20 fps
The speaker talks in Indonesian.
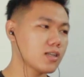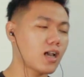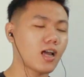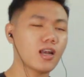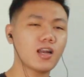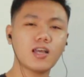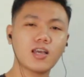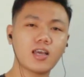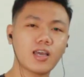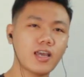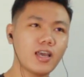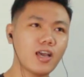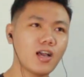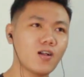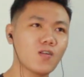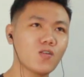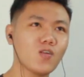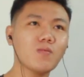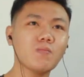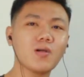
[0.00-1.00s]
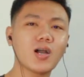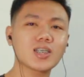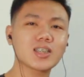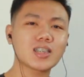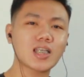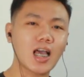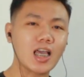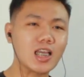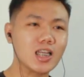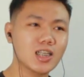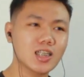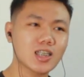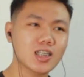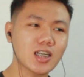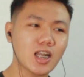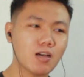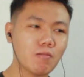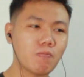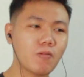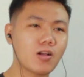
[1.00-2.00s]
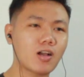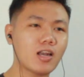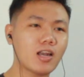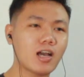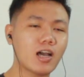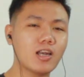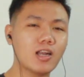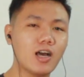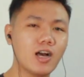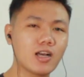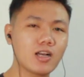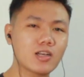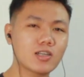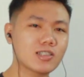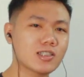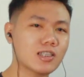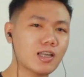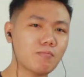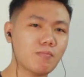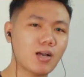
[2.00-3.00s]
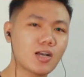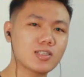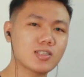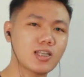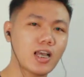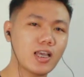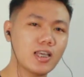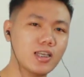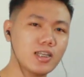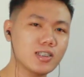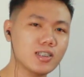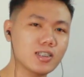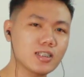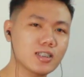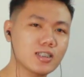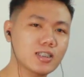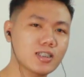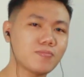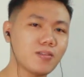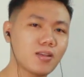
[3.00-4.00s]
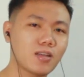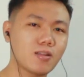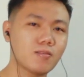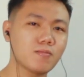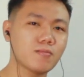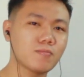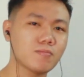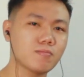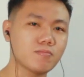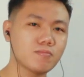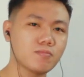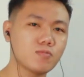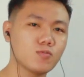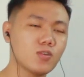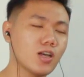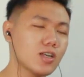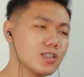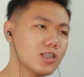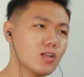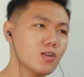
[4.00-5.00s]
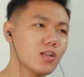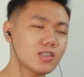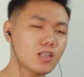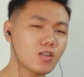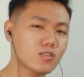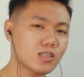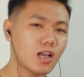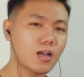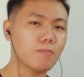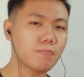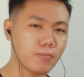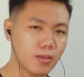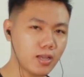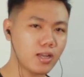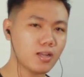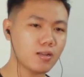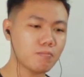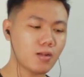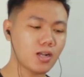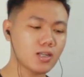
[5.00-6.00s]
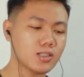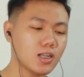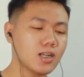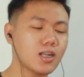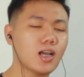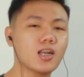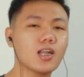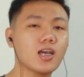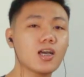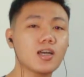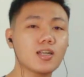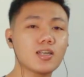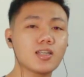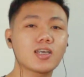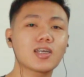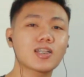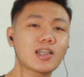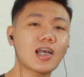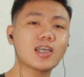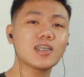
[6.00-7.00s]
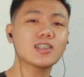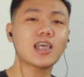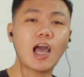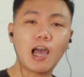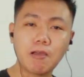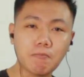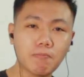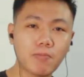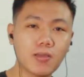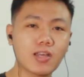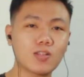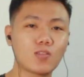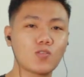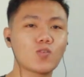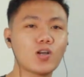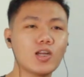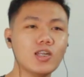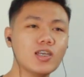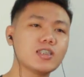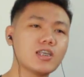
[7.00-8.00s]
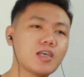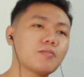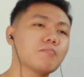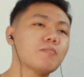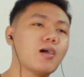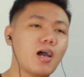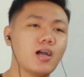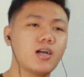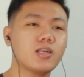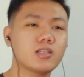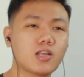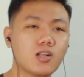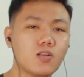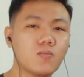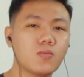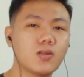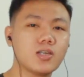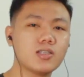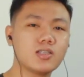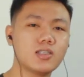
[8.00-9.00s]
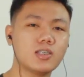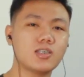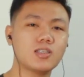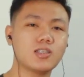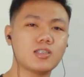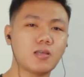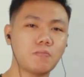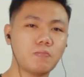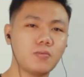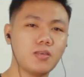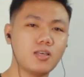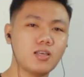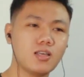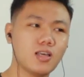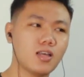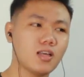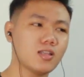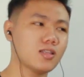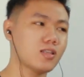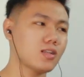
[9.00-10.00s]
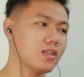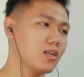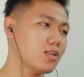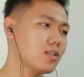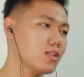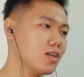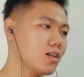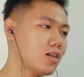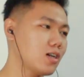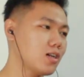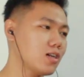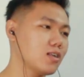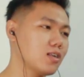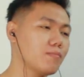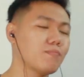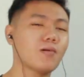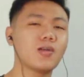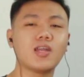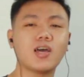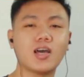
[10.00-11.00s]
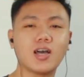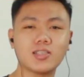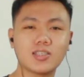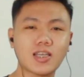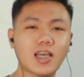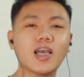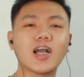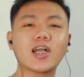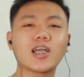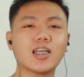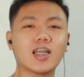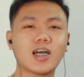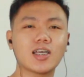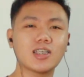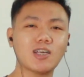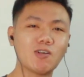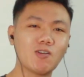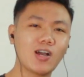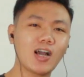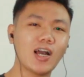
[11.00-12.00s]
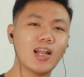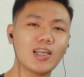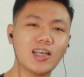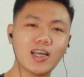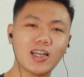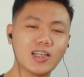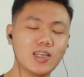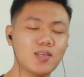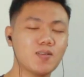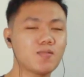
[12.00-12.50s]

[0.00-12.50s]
karena kayak gue maksain kenapa kadang-kadang kita maksain pengen udah data capek maksain karena dikit lagi sampai gitu kan sayang banget kalau berhenti tapi ya ternyata daripada sayangin lah nyawa kalian ya